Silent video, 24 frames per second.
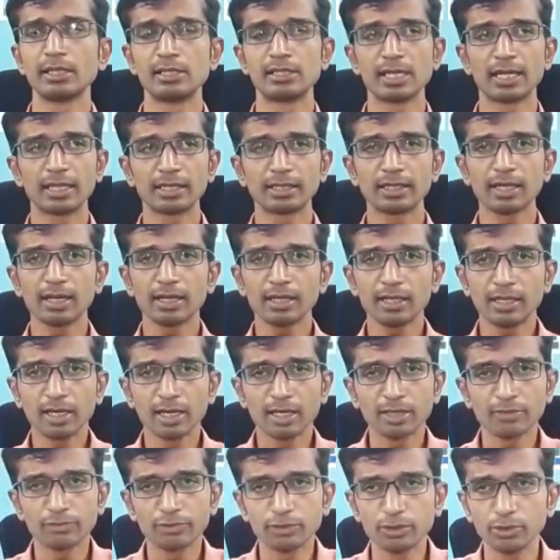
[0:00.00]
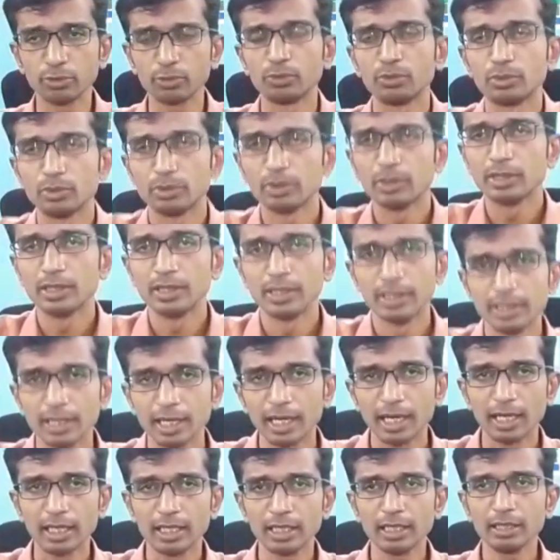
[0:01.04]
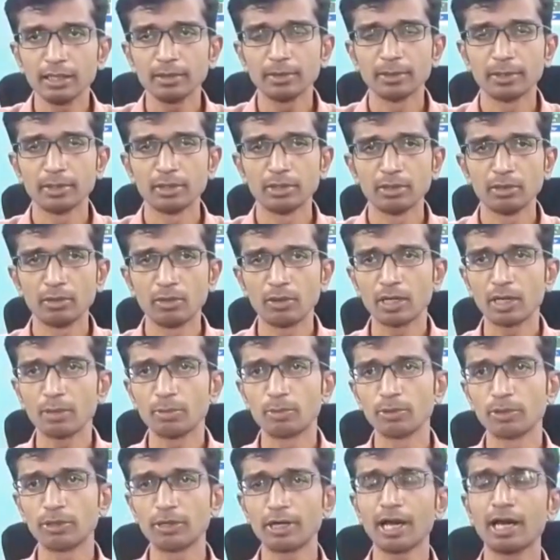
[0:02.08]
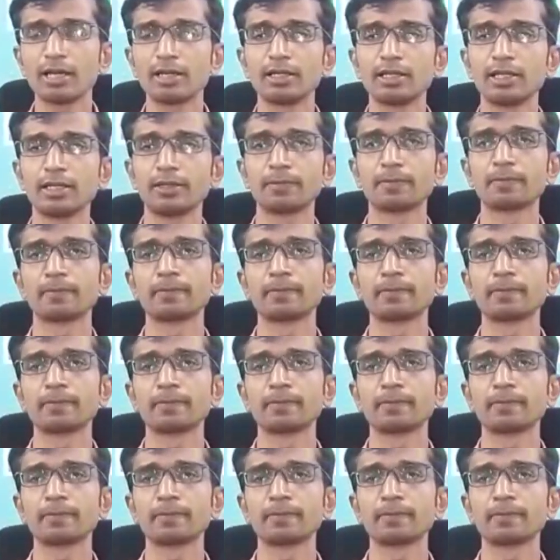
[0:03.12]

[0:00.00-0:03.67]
జనతా కర్ఫ్యూ అని ఒక పుకార్ని